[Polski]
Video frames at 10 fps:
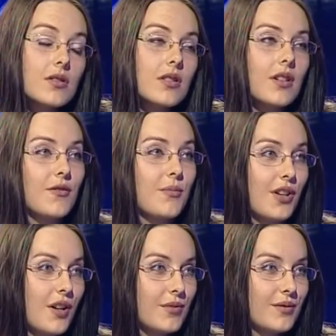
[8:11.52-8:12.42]
to się nie
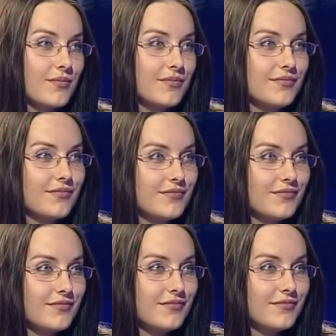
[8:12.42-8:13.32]
wymieniamy.
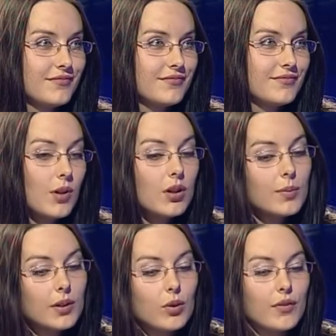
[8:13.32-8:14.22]

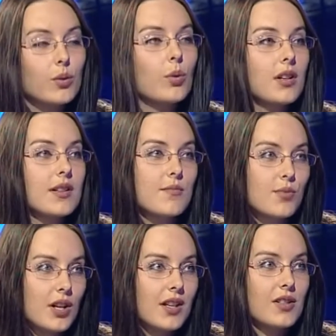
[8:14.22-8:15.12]
Mogę panu ewentualnie
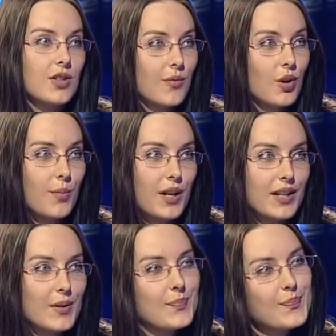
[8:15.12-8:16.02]
sprzedać tą
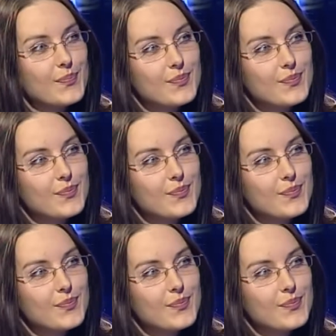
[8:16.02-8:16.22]
kopertę.